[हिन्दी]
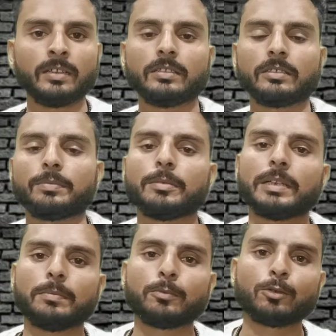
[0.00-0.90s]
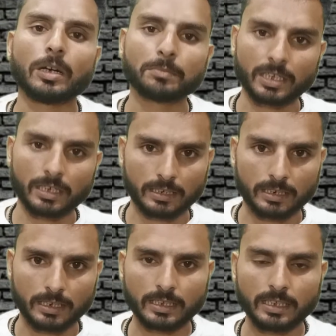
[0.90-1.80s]
सबसे पहले आपको काम क्या
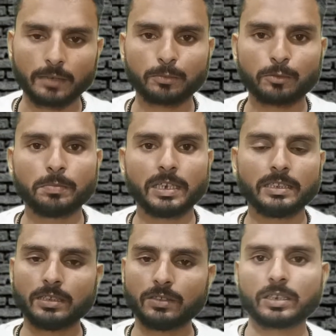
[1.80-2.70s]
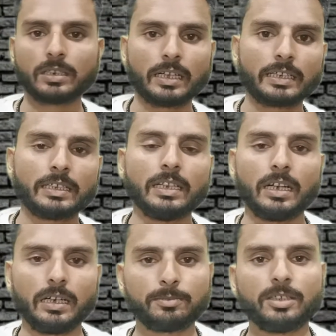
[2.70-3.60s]
करना है कि आपको पहले ये चेक करना है कि
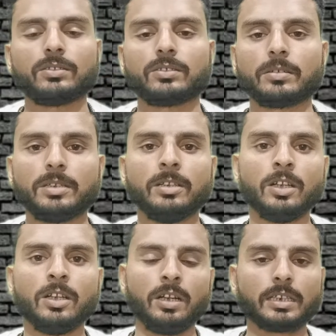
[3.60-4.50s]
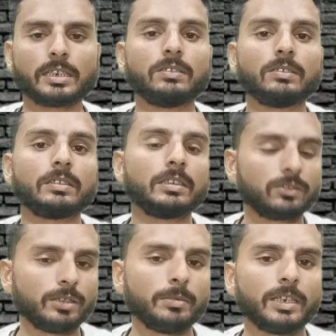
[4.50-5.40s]
आपके सिस्टम में किस
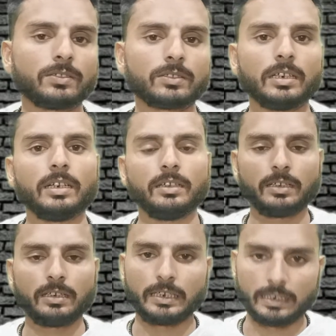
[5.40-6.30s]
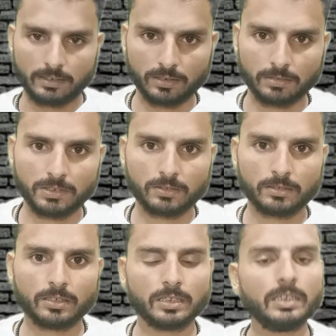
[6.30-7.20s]
किस डिवाइस का आर सर्विस
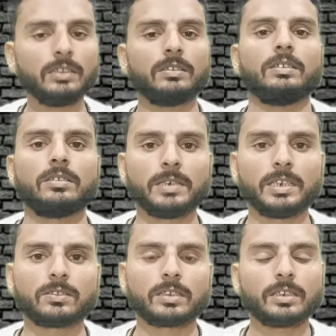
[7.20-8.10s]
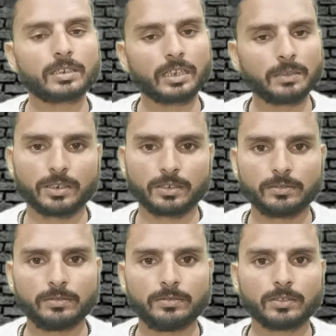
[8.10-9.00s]
किस किस डिवाइस का ड्राइवर
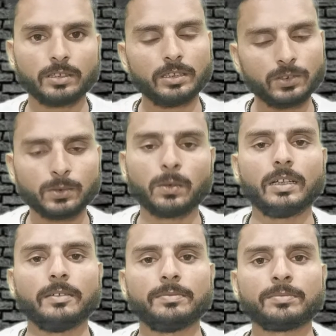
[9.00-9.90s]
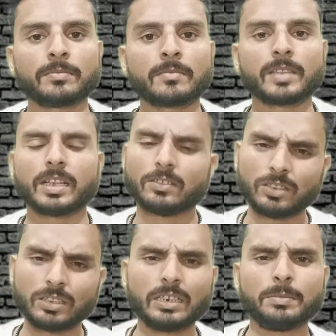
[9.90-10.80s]
इंस्टॉल है
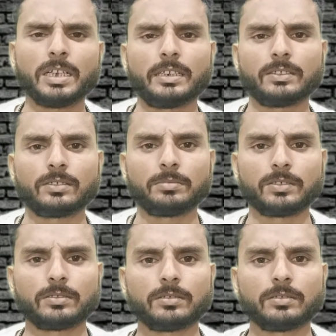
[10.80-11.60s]
जितने भी आर सर्विस